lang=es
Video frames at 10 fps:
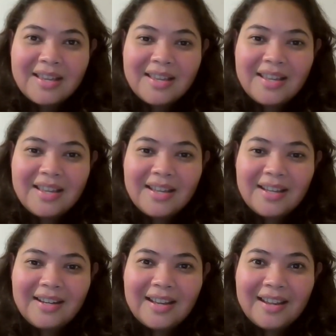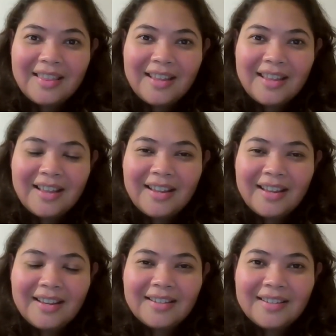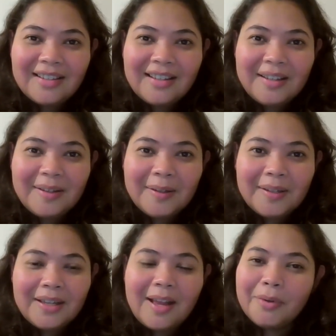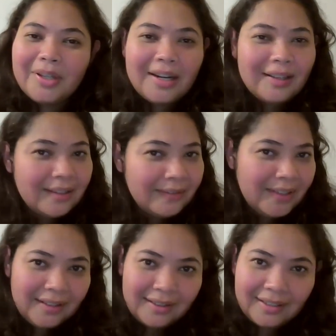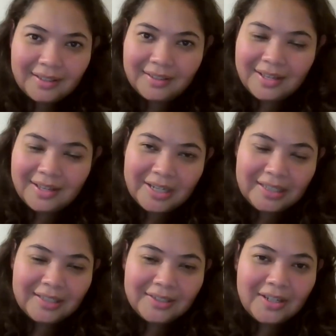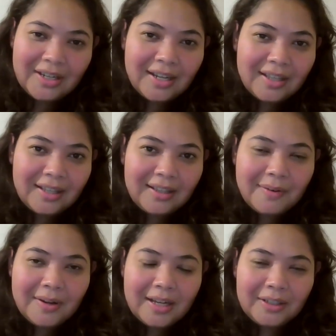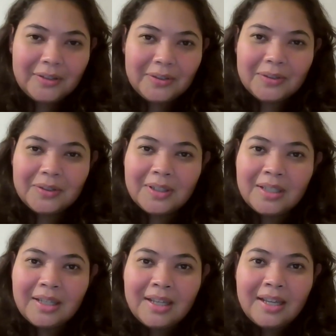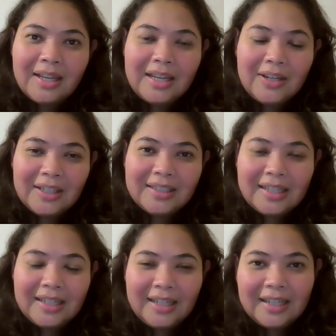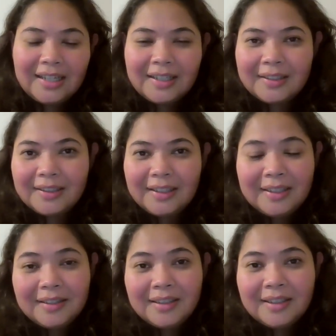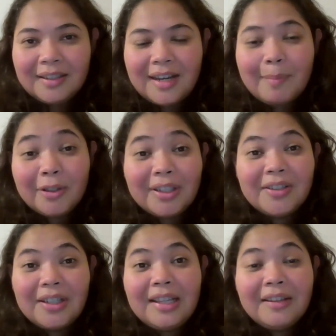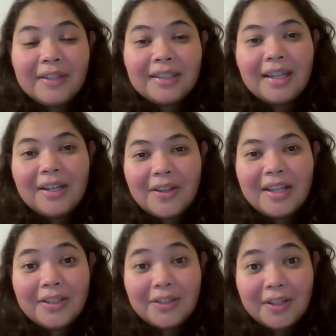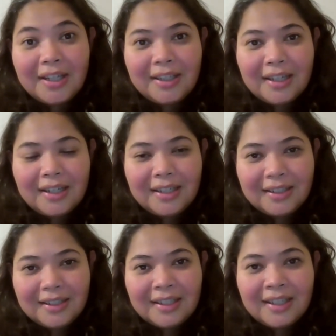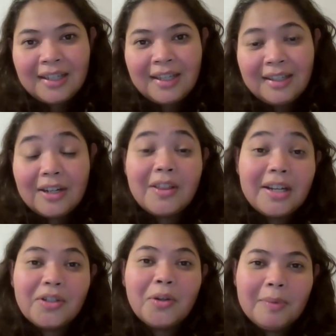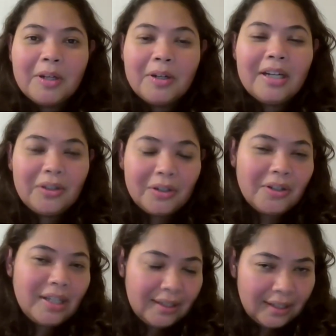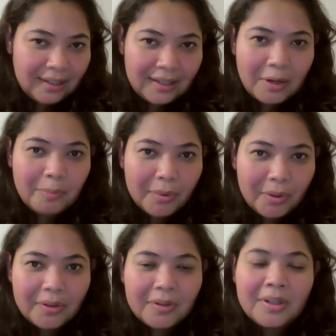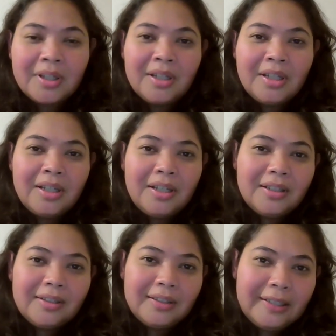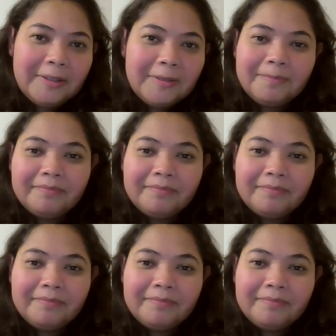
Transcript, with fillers: y la idea es eh, apoyar activistas y organizaciones que estén trabajando en lo que sería eh, la protección y defensa de los derechos digitales, de los derechos humanos en entornos digitales. Es un poco eh,